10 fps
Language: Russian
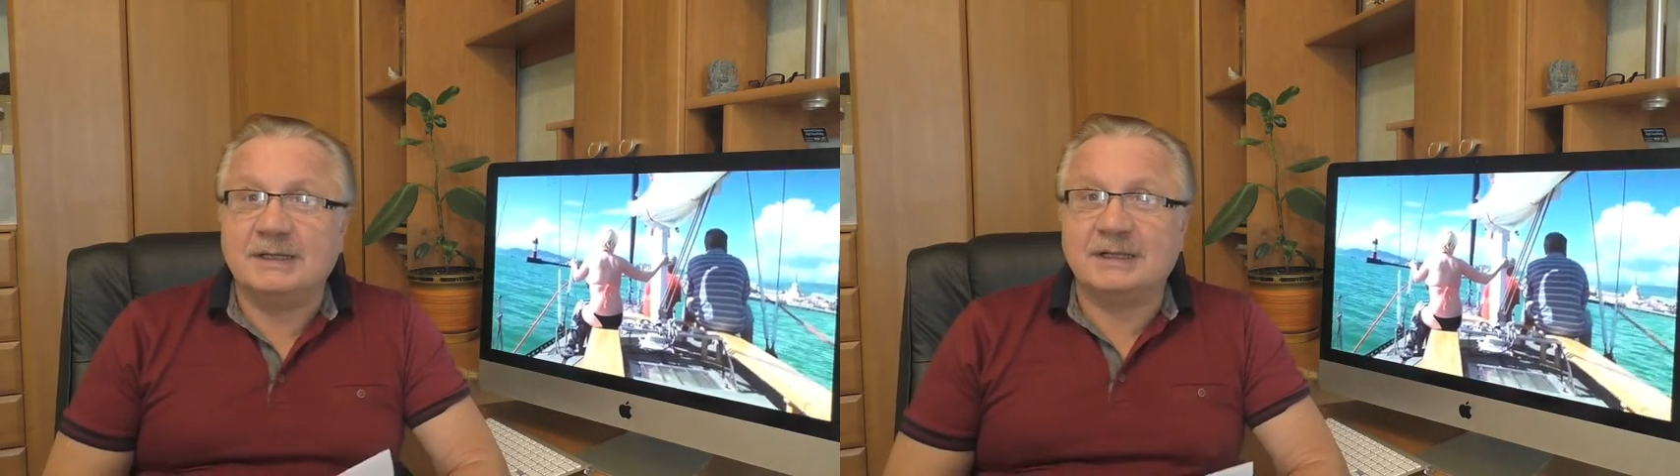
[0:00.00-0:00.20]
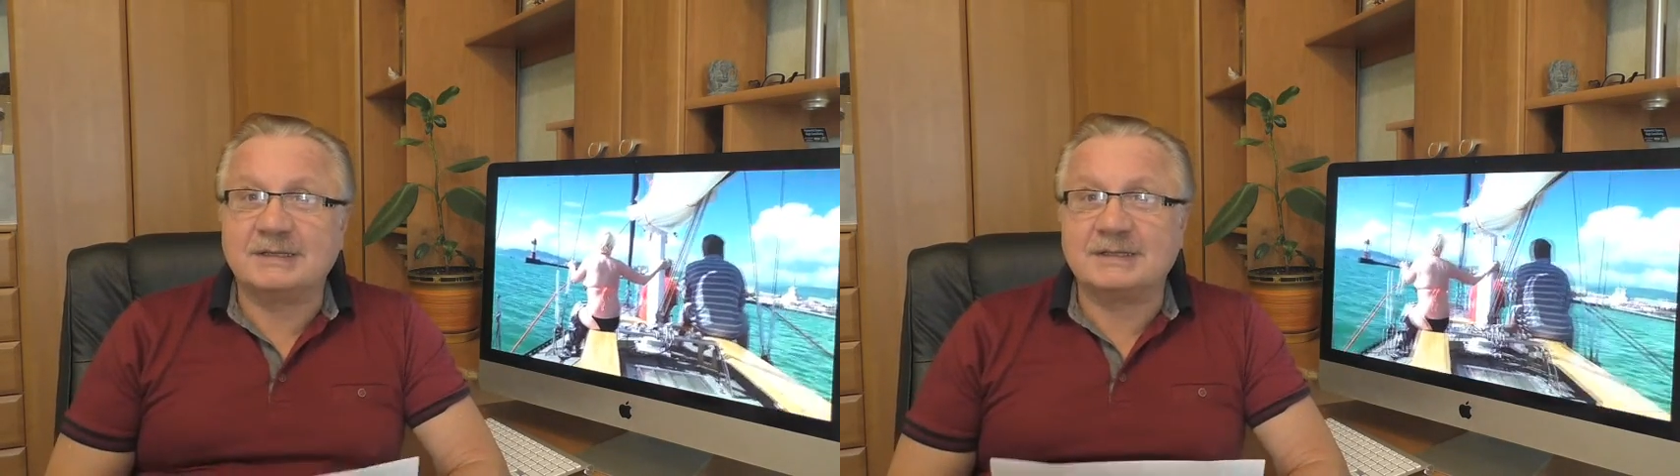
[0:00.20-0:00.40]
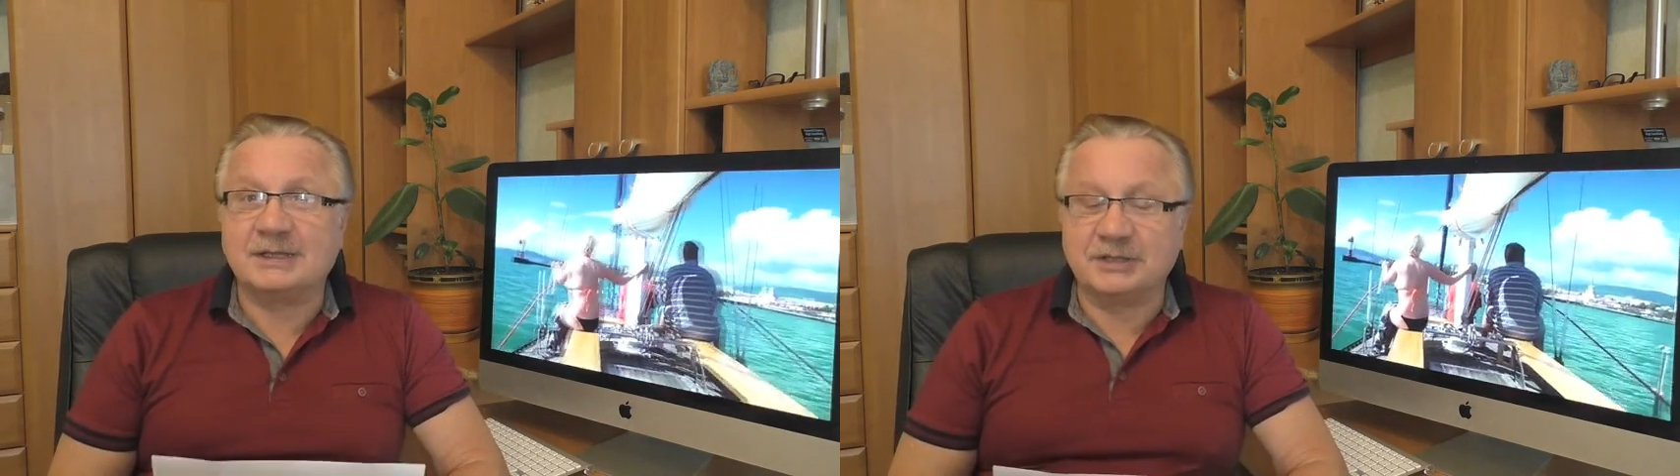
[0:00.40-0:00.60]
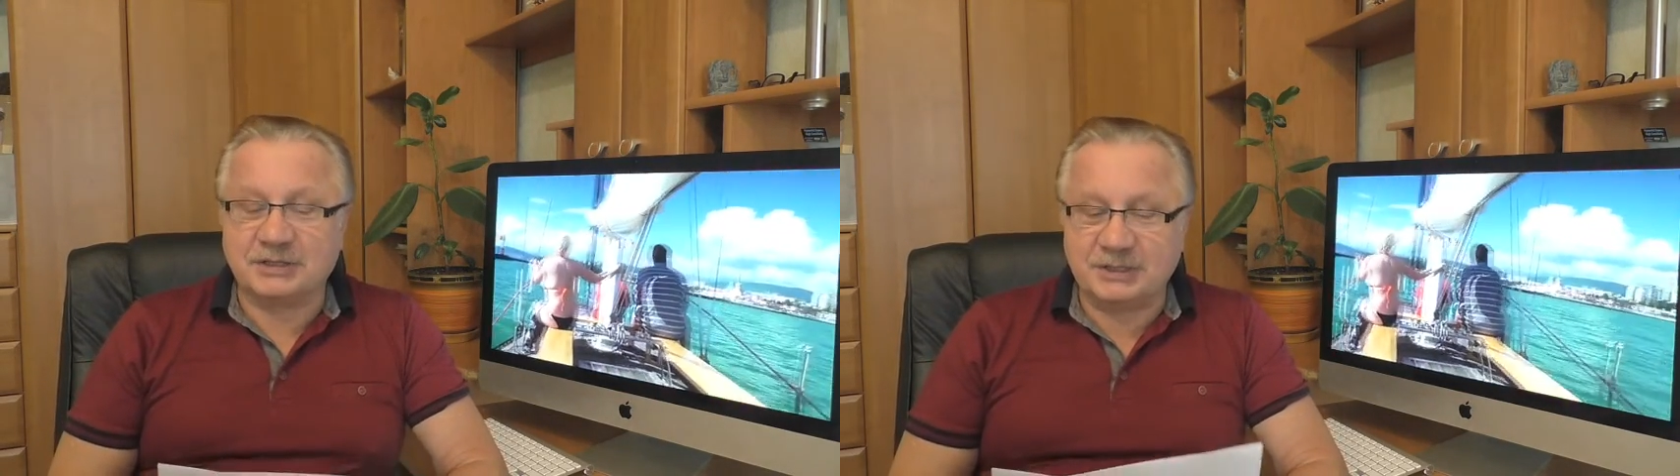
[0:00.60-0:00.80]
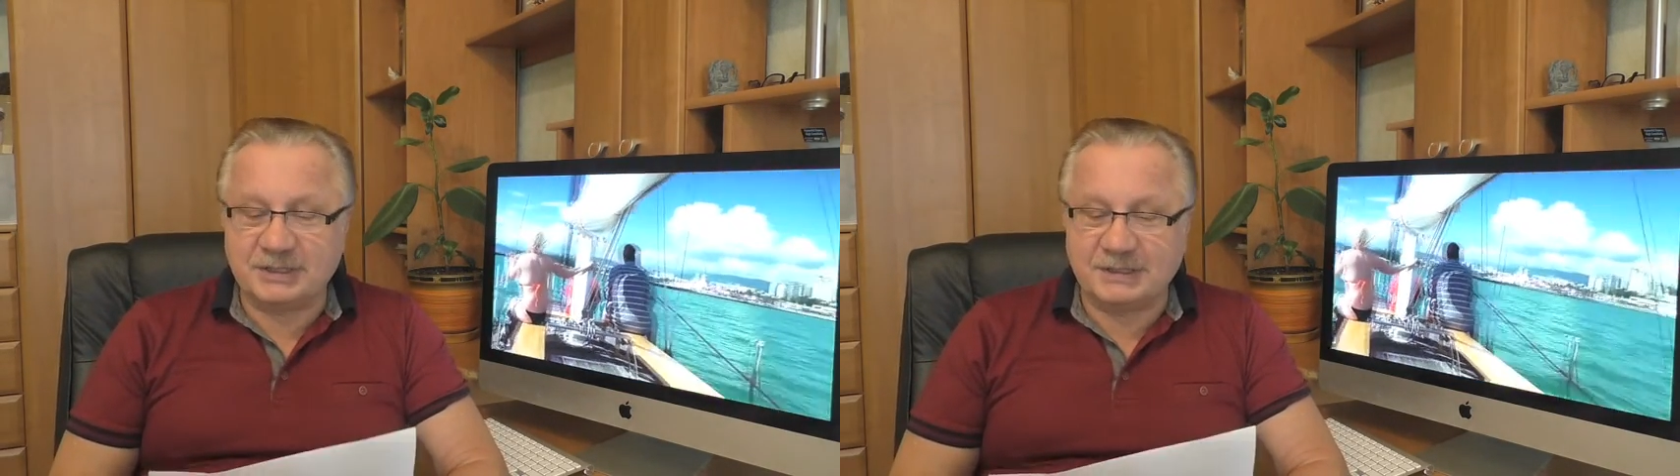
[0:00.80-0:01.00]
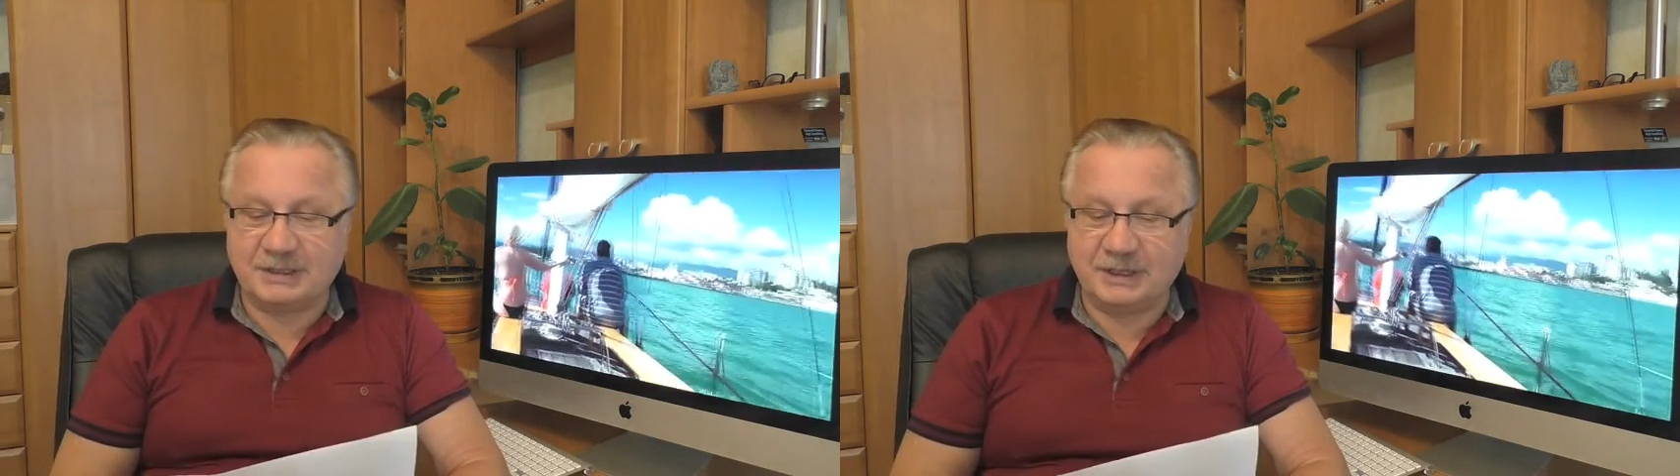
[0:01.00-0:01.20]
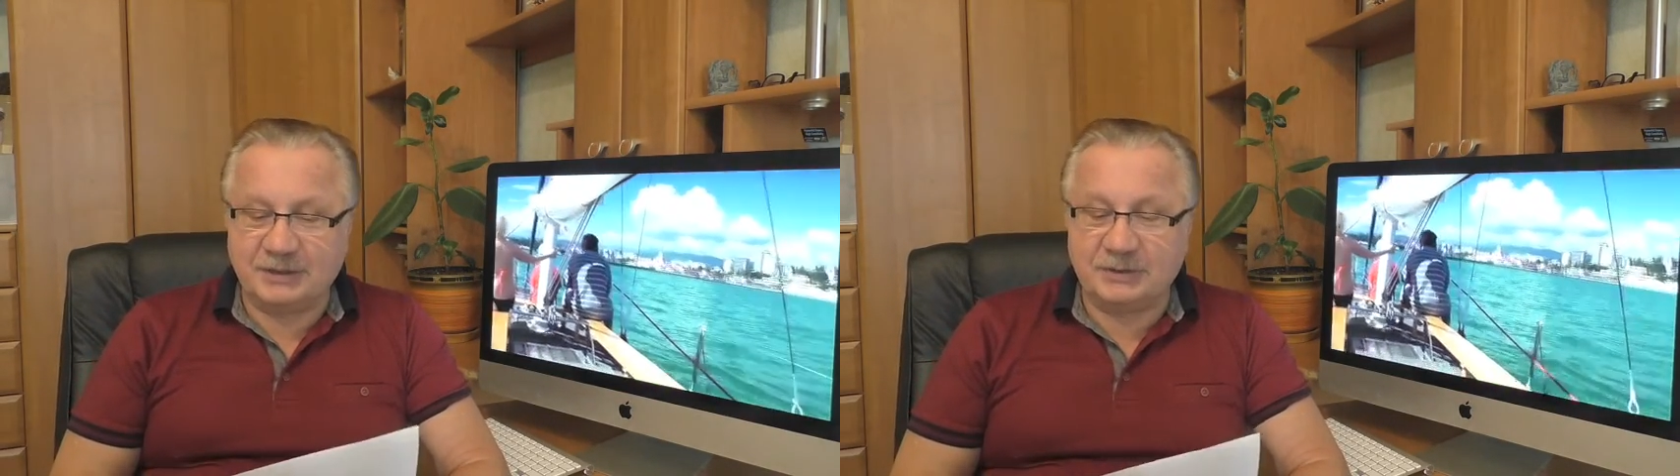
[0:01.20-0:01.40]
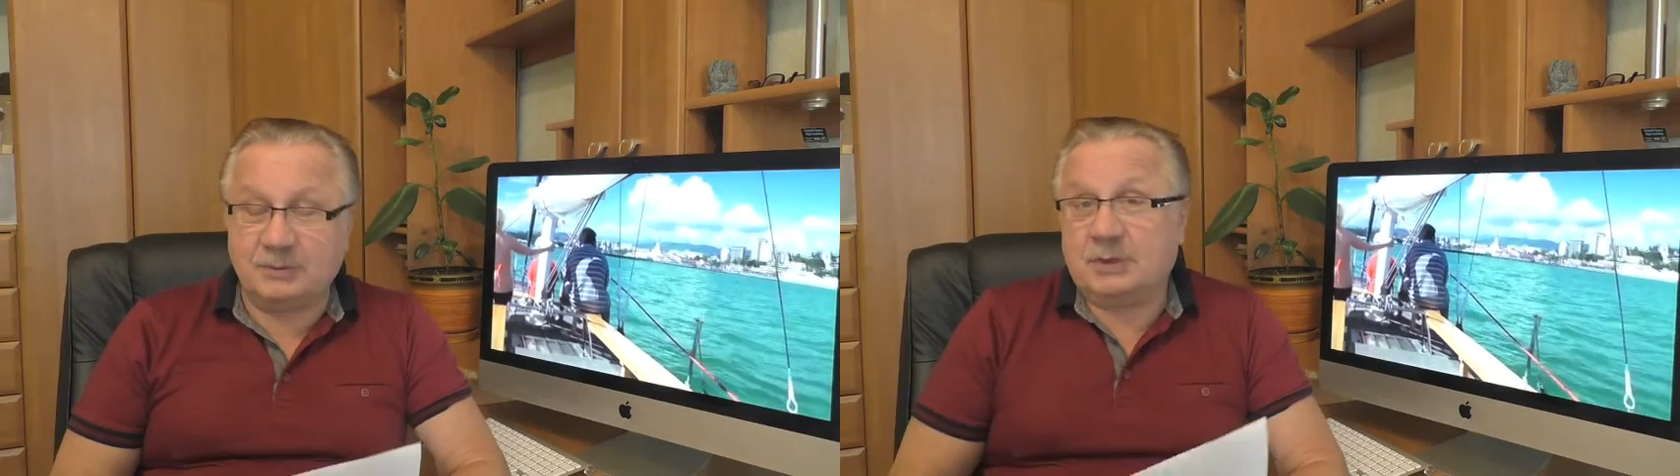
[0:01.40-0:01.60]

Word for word: на сцене жизни найдем,